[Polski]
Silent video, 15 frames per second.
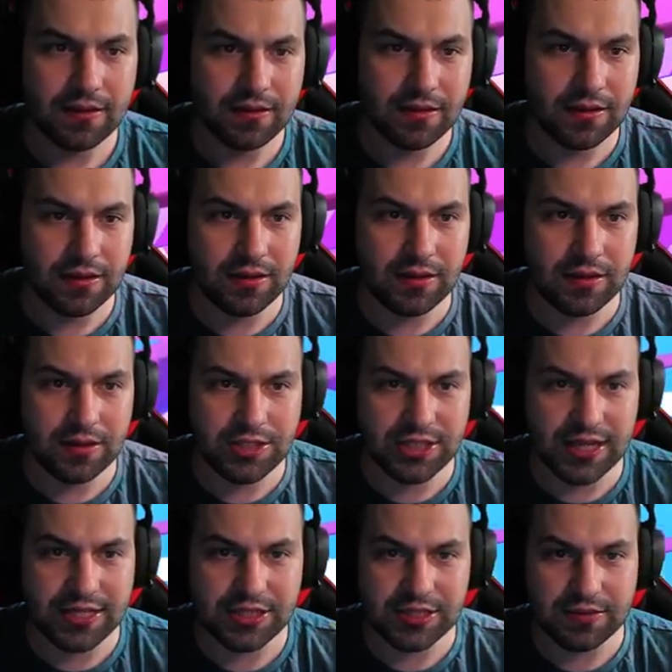I
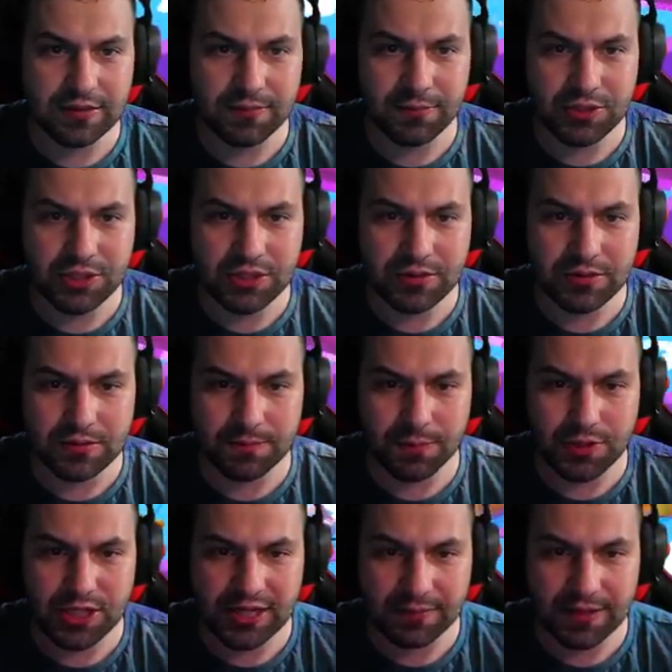czekajcie, no może
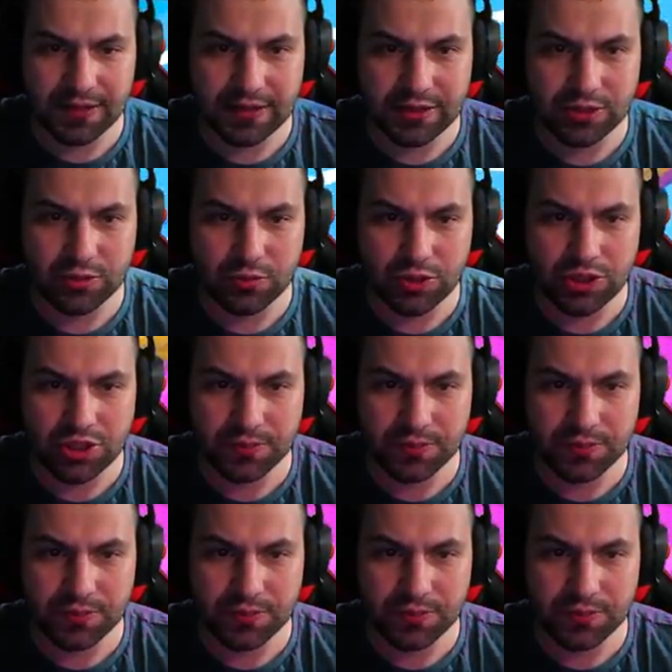poczekam na jakichś ludzi,